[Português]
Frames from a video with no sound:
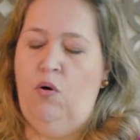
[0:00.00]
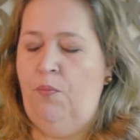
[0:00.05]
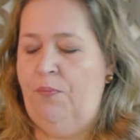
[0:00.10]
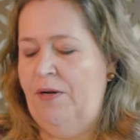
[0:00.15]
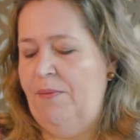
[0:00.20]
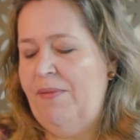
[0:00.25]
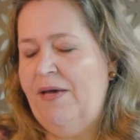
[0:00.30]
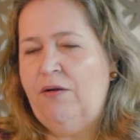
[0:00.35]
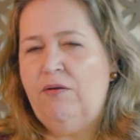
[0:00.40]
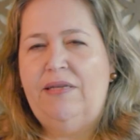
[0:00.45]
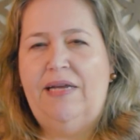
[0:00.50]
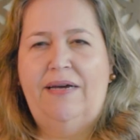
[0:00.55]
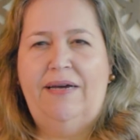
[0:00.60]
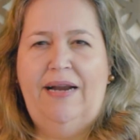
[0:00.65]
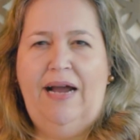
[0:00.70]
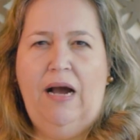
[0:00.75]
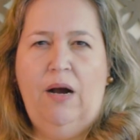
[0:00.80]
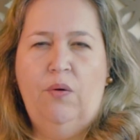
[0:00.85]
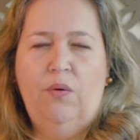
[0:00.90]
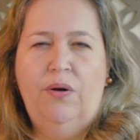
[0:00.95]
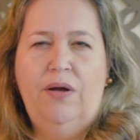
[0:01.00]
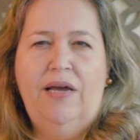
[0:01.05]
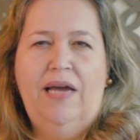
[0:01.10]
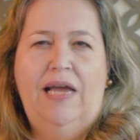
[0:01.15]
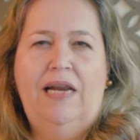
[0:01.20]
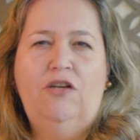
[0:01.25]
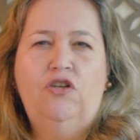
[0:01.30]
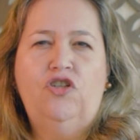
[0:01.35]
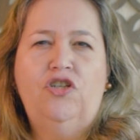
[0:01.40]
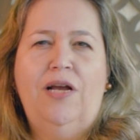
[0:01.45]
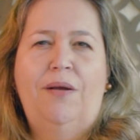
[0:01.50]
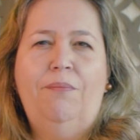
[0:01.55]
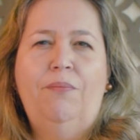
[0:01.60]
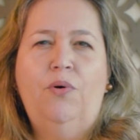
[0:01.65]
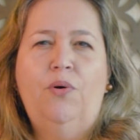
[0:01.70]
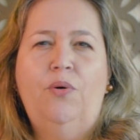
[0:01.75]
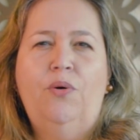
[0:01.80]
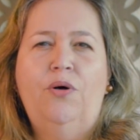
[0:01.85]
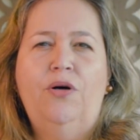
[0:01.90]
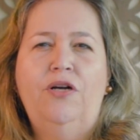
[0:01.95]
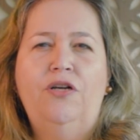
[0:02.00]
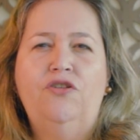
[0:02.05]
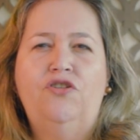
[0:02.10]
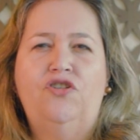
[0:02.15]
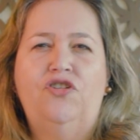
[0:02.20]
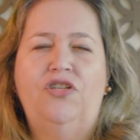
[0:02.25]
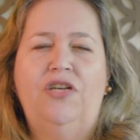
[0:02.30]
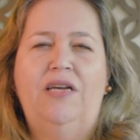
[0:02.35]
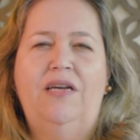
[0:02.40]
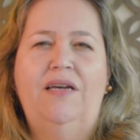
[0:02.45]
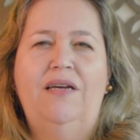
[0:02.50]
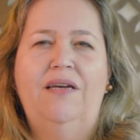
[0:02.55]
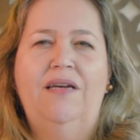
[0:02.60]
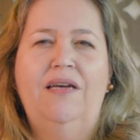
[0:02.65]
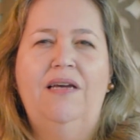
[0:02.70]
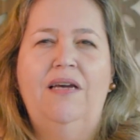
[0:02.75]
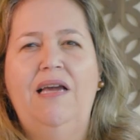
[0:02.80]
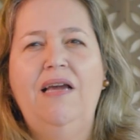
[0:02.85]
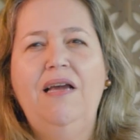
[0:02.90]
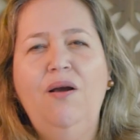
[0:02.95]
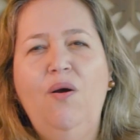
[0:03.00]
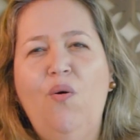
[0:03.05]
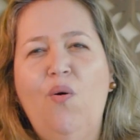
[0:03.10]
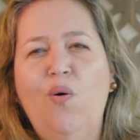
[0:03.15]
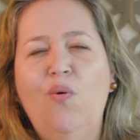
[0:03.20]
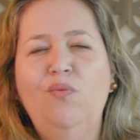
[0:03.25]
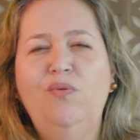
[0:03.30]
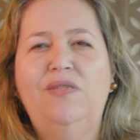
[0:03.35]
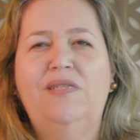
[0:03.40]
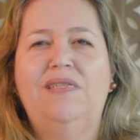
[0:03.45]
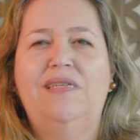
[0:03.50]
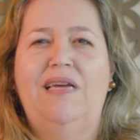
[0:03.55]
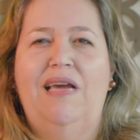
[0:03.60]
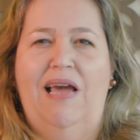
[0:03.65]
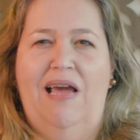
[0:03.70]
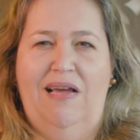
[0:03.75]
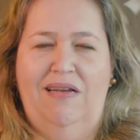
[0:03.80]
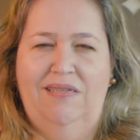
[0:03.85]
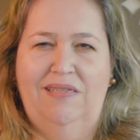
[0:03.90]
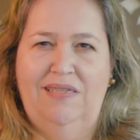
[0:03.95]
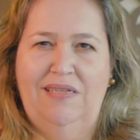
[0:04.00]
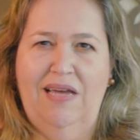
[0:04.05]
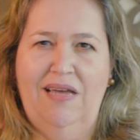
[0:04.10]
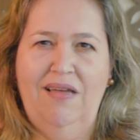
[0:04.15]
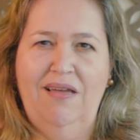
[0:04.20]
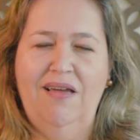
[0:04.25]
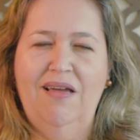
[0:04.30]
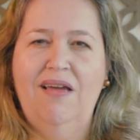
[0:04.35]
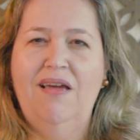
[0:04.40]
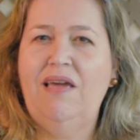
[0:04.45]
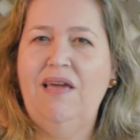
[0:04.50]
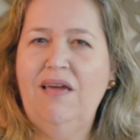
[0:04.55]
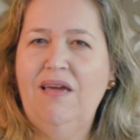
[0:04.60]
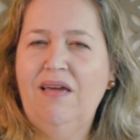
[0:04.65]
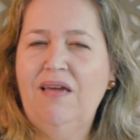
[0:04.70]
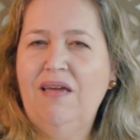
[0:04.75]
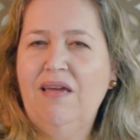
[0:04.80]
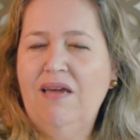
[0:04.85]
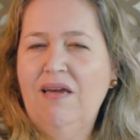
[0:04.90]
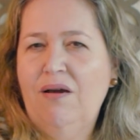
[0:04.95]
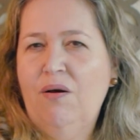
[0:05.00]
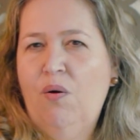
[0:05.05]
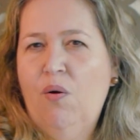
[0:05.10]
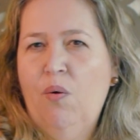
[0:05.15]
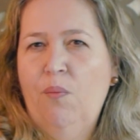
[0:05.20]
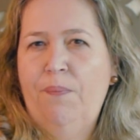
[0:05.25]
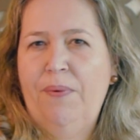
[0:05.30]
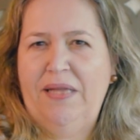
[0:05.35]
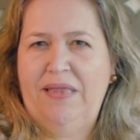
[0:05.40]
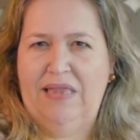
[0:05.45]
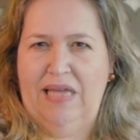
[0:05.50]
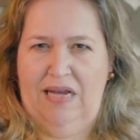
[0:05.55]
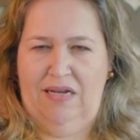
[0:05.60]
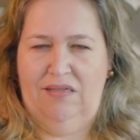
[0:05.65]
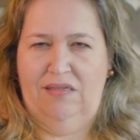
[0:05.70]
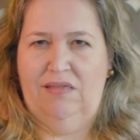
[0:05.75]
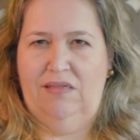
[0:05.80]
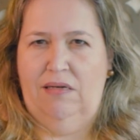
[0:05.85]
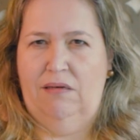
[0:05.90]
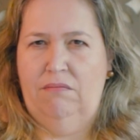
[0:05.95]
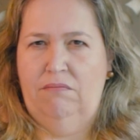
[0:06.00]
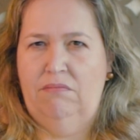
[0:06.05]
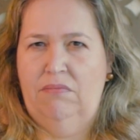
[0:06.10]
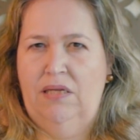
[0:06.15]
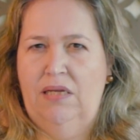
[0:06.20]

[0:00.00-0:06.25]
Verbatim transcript: Primeiro degrau ele chamou de inconsciência e incompetência.